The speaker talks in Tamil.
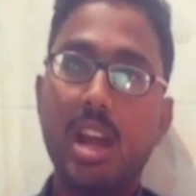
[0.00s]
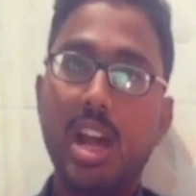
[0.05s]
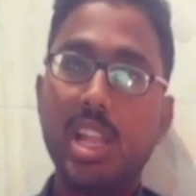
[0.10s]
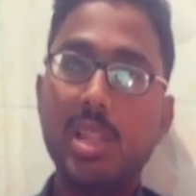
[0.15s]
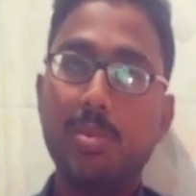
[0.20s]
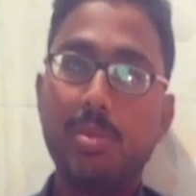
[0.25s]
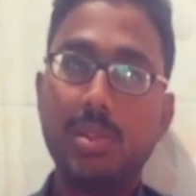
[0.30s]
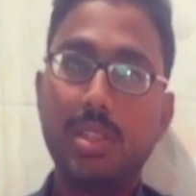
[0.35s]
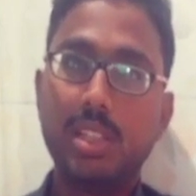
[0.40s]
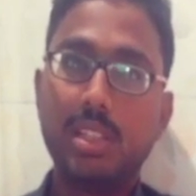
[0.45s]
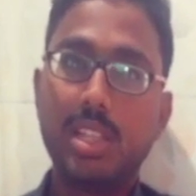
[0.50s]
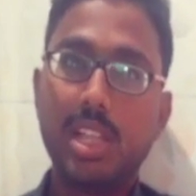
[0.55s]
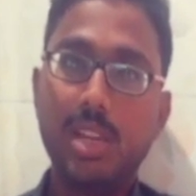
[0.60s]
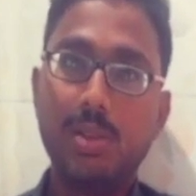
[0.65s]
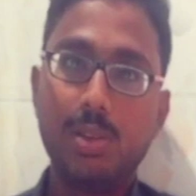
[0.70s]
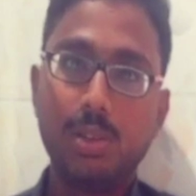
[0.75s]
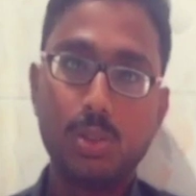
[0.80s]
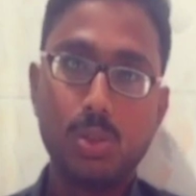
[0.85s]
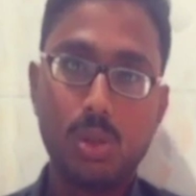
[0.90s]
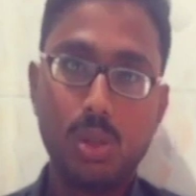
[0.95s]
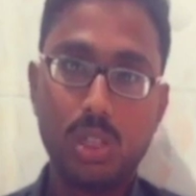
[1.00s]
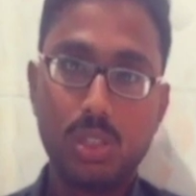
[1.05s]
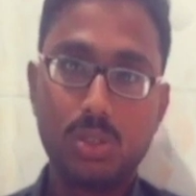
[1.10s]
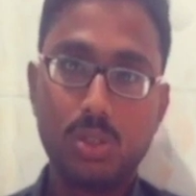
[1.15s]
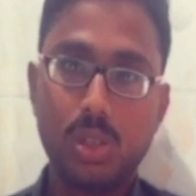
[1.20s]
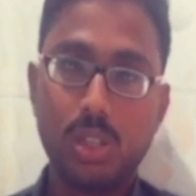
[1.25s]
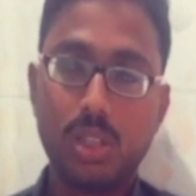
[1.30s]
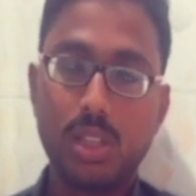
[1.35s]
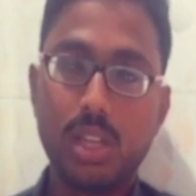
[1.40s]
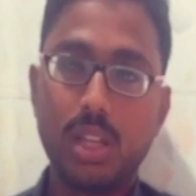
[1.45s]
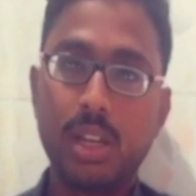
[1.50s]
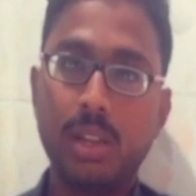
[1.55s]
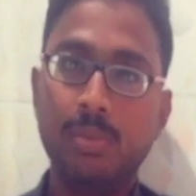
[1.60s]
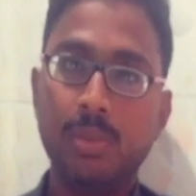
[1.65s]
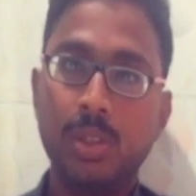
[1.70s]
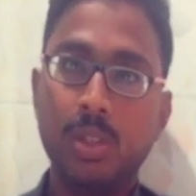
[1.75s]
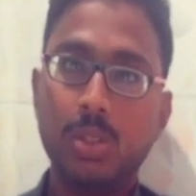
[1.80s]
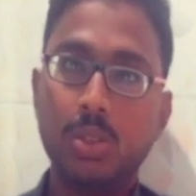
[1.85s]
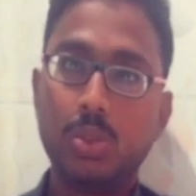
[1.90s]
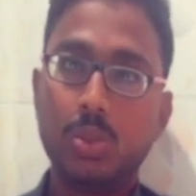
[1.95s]
அதை பற்றி தெளிவாக சொல்லுங்கன்னு சொல்லியிருந்தாரு
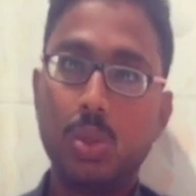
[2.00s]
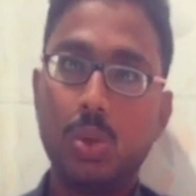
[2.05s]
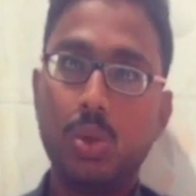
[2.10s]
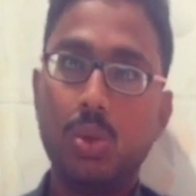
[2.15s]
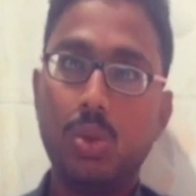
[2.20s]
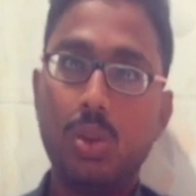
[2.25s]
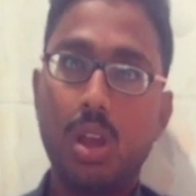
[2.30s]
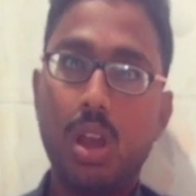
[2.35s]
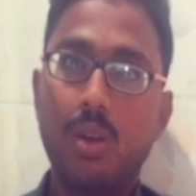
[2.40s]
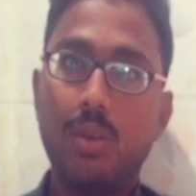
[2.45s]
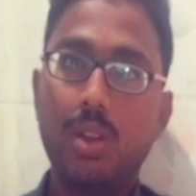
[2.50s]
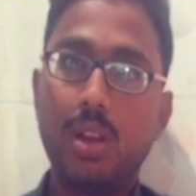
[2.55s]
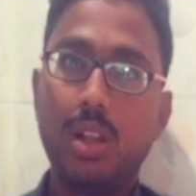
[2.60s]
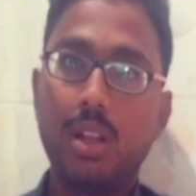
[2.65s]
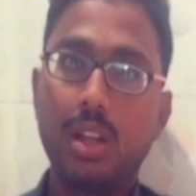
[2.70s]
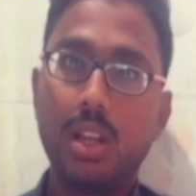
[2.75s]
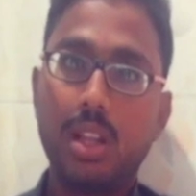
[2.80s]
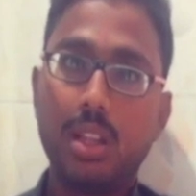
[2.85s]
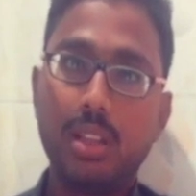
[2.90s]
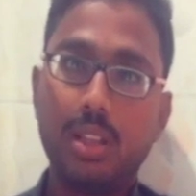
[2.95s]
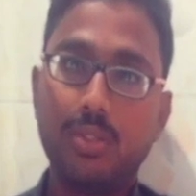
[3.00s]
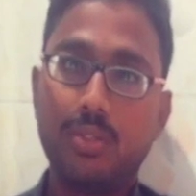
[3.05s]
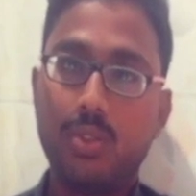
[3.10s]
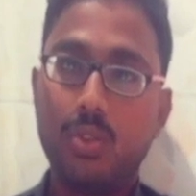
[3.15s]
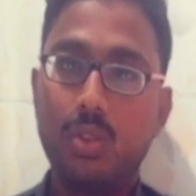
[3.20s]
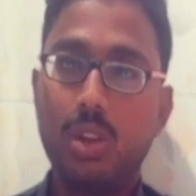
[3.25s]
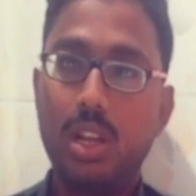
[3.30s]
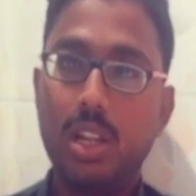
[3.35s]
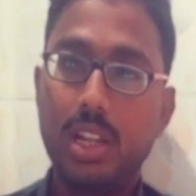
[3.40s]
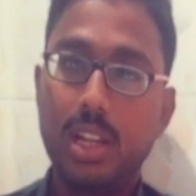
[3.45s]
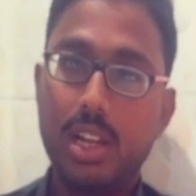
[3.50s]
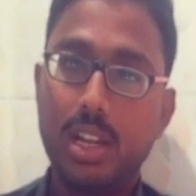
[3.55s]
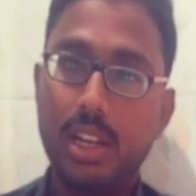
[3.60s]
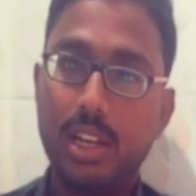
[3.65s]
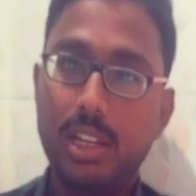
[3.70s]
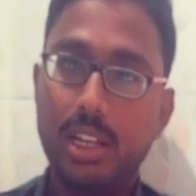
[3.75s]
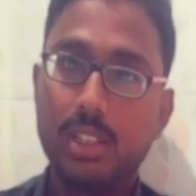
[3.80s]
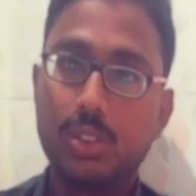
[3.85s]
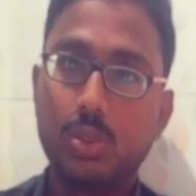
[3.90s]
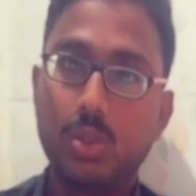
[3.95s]
ஸோ அவருக்கு நான் அந்த ஃபோனில் எல்லா
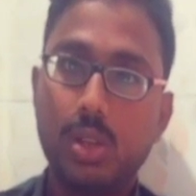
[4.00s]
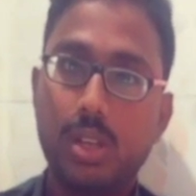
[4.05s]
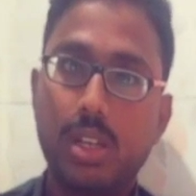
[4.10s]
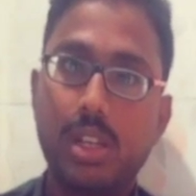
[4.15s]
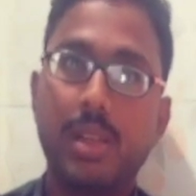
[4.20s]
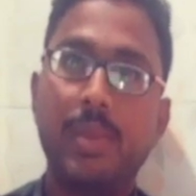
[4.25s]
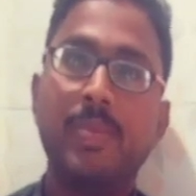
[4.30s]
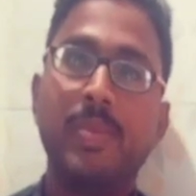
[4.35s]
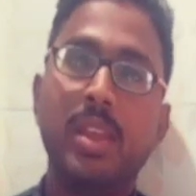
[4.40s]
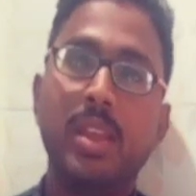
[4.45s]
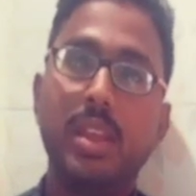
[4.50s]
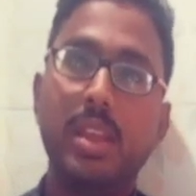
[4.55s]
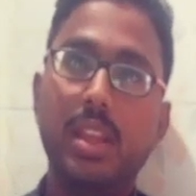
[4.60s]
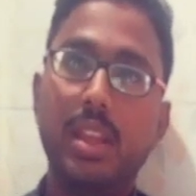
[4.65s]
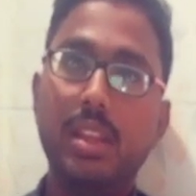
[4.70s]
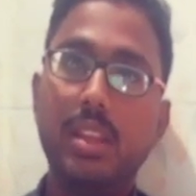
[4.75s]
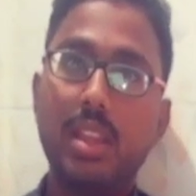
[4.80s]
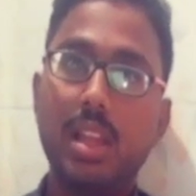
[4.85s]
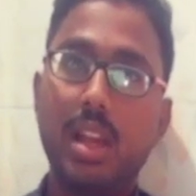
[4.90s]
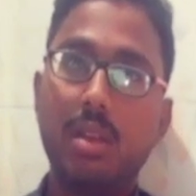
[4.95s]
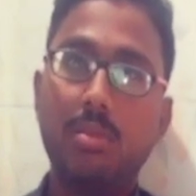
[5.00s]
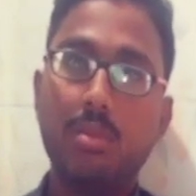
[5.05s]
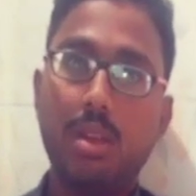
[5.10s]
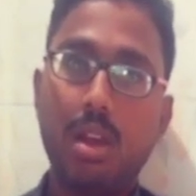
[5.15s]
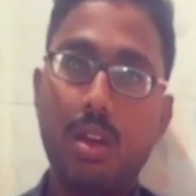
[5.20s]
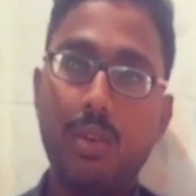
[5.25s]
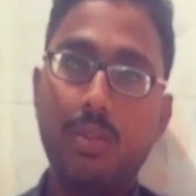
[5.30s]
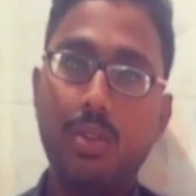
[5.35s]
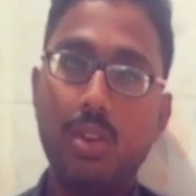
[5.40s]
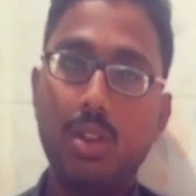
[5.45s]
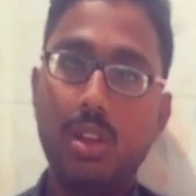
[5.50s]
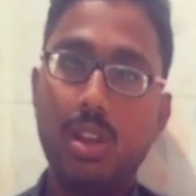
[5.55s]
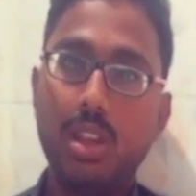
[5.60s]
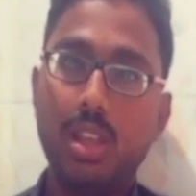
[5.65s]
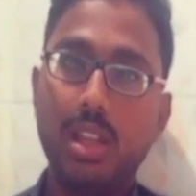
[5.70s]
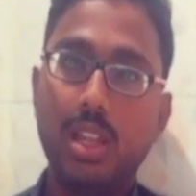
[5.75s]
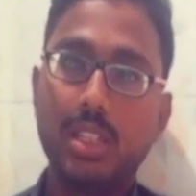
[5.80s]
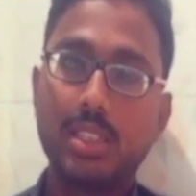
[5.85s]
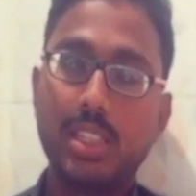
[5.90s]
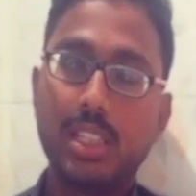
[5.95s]
டீட்டெயிலையும் சொல்லிட்டேன் இருந்தாலும் அவருக்கு
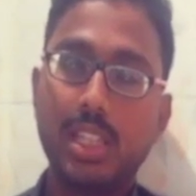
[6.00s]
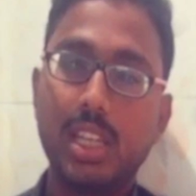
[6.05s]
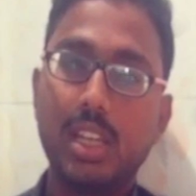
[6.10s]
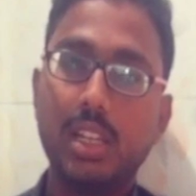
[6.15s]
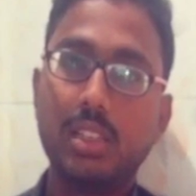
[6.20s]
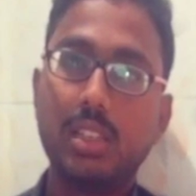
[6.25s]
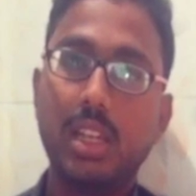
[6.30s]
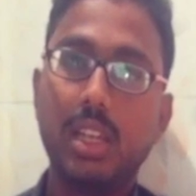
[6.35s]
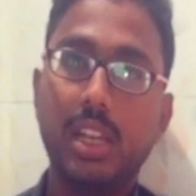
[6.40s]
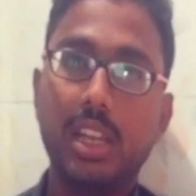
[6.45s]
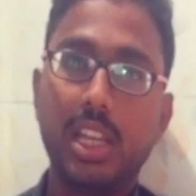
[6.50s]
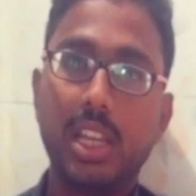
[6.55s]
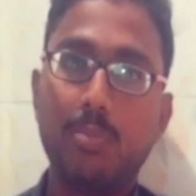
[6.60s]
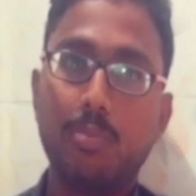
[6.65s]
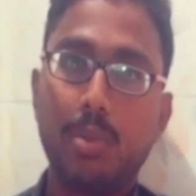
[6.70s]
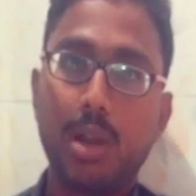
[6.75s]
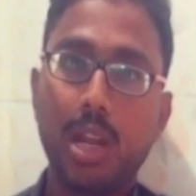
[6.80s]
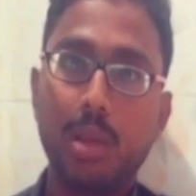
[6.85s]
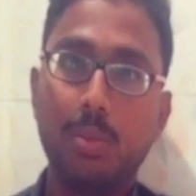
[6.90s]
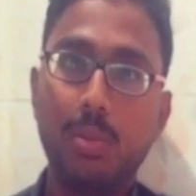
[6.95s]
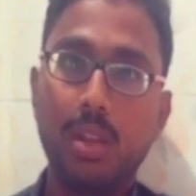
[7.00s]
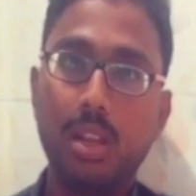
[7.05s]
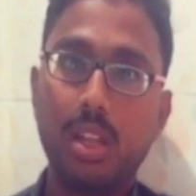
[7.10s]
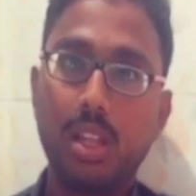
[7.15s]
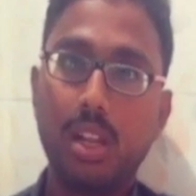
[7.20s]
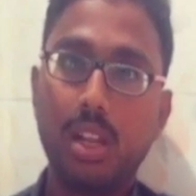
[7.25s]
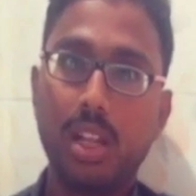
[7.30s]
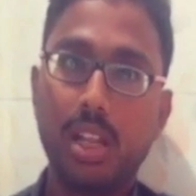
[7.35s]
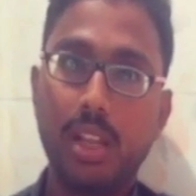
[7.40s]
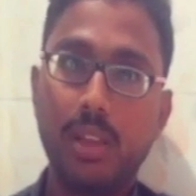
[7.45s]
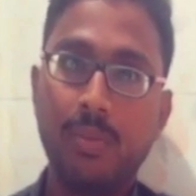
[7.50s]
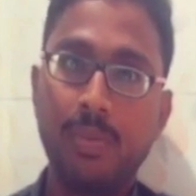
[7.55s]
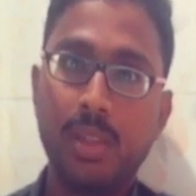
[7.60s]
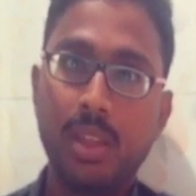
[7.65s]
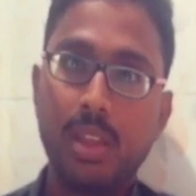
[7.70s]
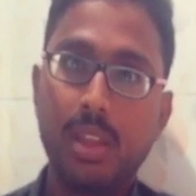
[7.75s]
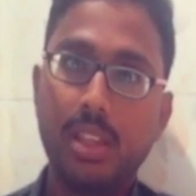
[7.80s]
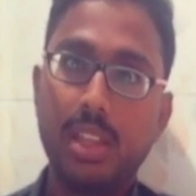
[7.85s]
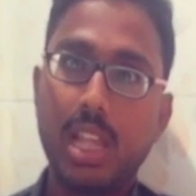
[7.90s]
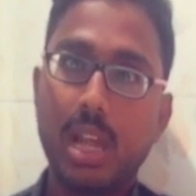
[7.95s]
இருக்க சந்தேகங்கள் தான் இன்றைக்கி பல பேருக்கு இருக்குது
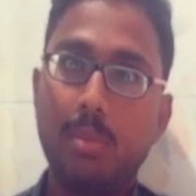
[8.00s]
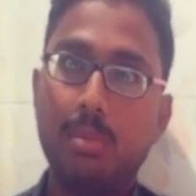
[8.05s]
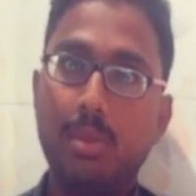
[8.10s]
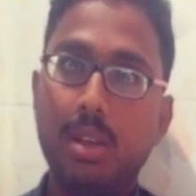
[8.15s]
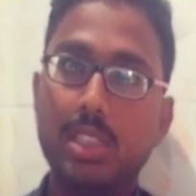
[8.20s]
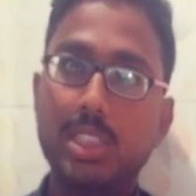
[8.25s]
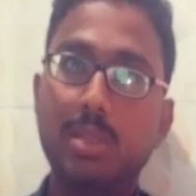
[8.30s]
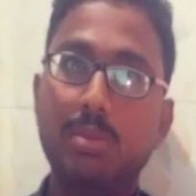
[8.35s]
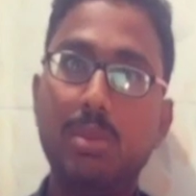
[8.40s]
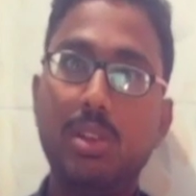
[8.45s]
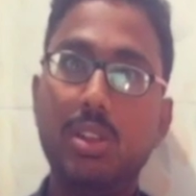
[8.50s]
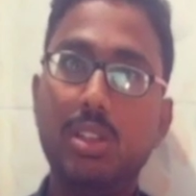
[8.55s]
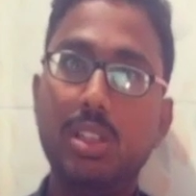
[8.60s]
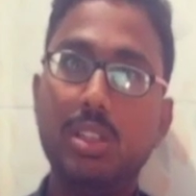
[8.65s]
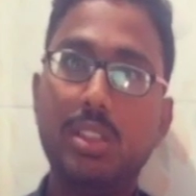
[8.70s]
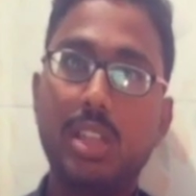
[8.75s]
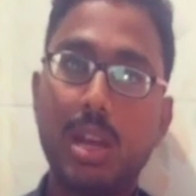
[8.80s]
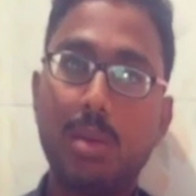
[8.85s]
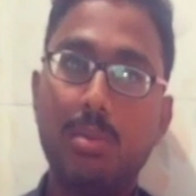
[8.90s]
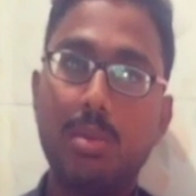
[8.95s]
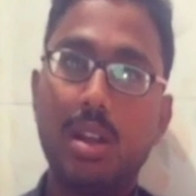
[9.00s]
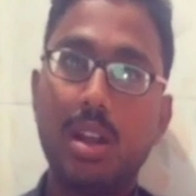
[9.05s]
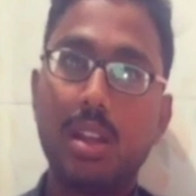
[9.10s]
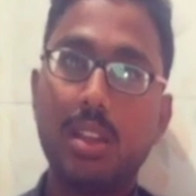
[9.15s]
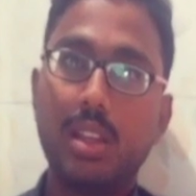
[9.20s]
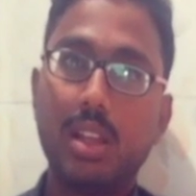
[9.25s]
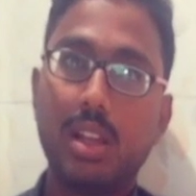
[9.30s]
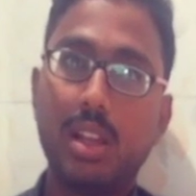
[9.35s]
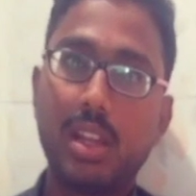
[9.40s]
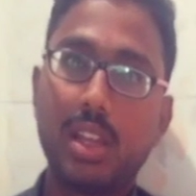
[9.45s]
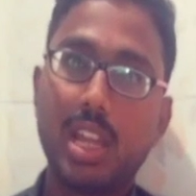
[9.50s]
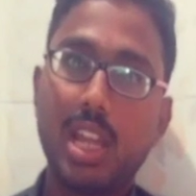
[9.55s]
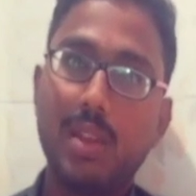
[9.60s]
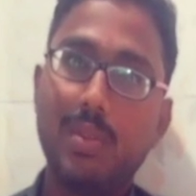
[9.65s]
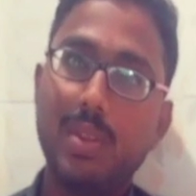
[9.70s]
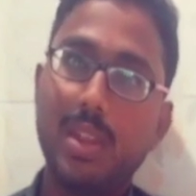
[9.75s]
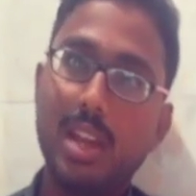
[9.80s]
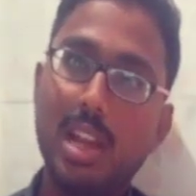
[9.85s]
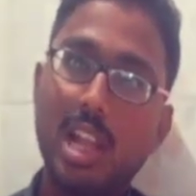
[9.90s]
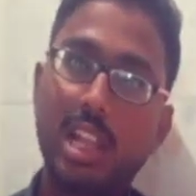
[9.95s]
இந்த அம்மா சிமெண்ட் வந்து தரமானதாங்கிற
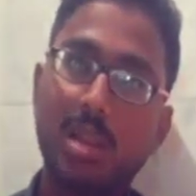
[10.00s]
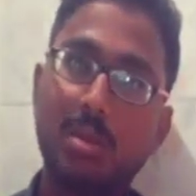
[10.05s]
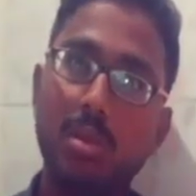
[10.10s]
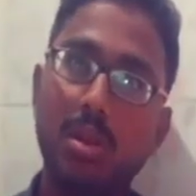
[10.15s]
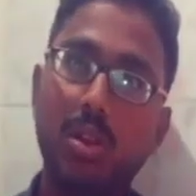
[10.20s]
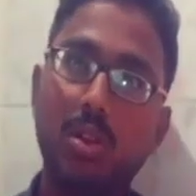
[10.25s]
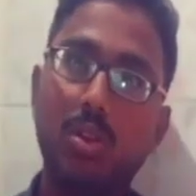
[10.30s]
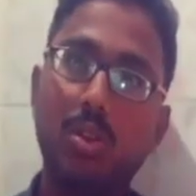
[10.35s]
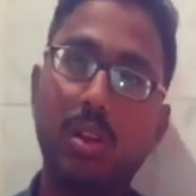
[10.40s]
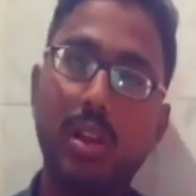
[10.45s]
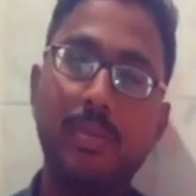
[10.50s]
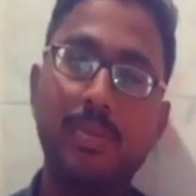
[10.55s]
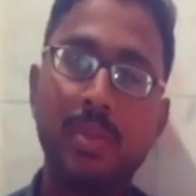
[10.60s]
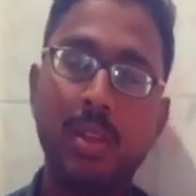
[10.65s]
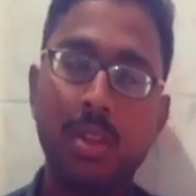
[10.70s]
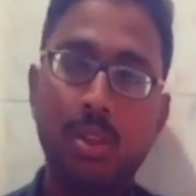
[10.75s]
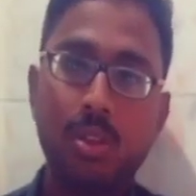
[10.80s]
கேள்வி எல்லாத்துக்குமே இருக்குங்க